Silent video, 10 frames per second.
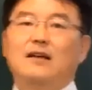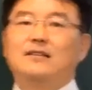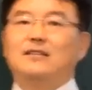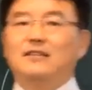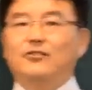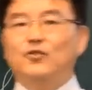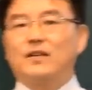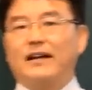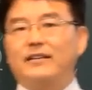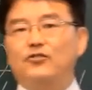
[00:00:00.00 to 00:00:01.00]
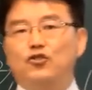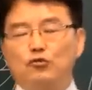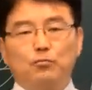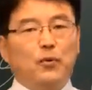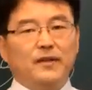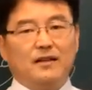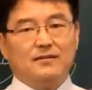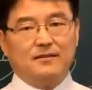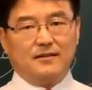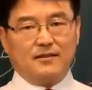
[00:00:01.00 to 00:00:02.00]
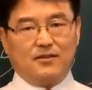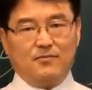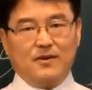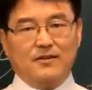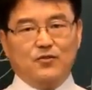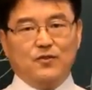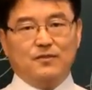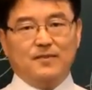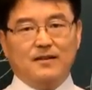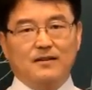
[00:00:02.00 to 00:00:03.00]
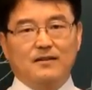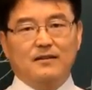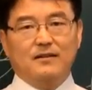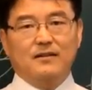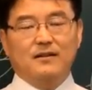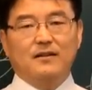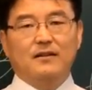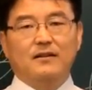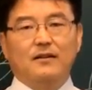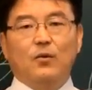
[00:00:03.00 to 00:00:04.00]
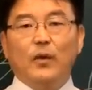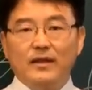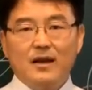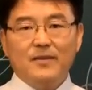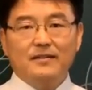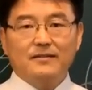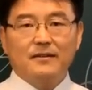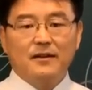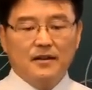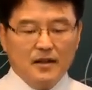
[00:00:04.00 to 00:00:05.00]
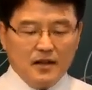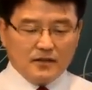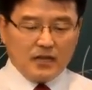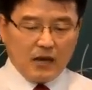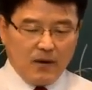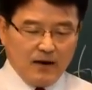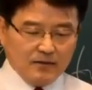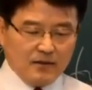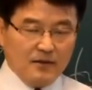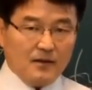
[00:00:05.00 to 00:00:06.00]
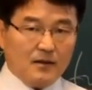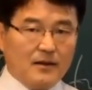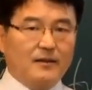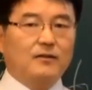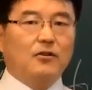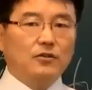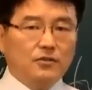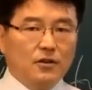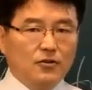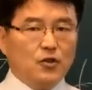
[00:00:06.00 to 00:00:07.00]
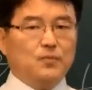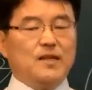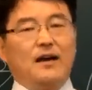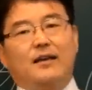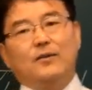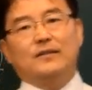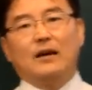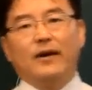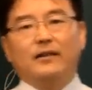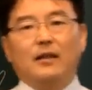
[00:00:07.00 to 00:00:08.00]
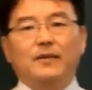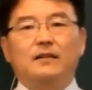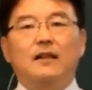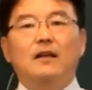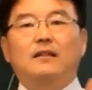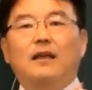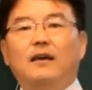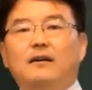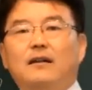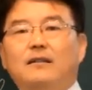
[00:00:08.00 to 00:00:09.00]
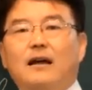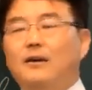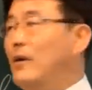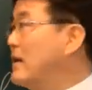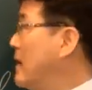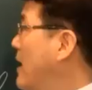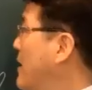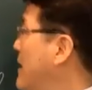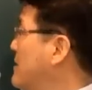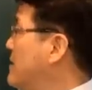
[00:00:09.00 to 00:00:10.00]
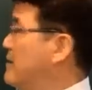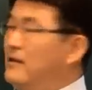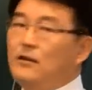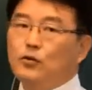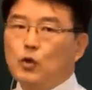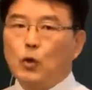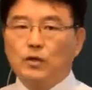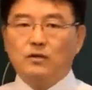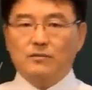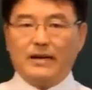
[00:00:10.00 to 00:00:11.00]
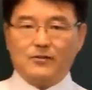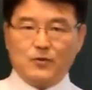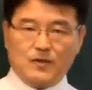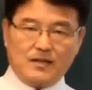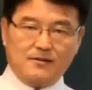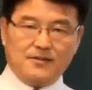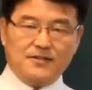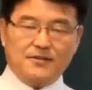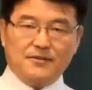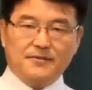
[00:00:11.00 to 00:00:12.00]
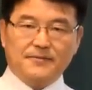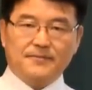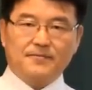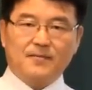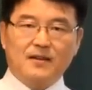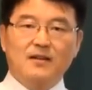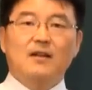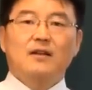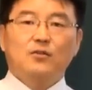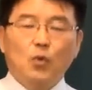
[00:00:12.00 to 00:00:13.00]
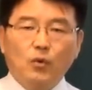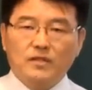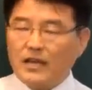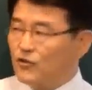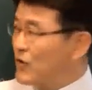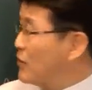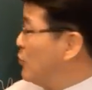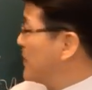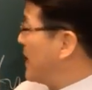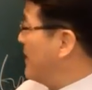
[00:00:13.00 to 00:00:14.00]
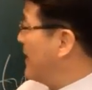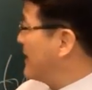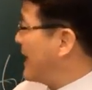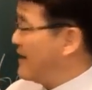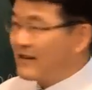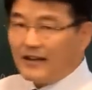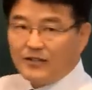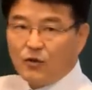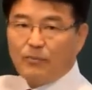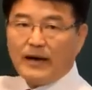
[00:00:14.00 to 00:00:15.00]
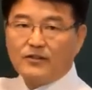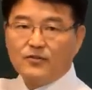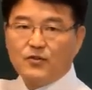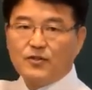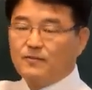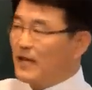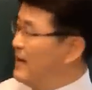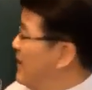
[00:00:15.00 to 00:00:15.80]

신이 준 가장 축복이다 저는 이렇게 설명할 수 있습니다. 왜냐하면 제왕절개를 어쩔 수 없이 하게 된 상황이 있다면 태어난 날과 태어난 시를 조정을 받을 수 있다는 것이죠. 또 재수가 좀 태어난 달까지도 받을 수 있습니다.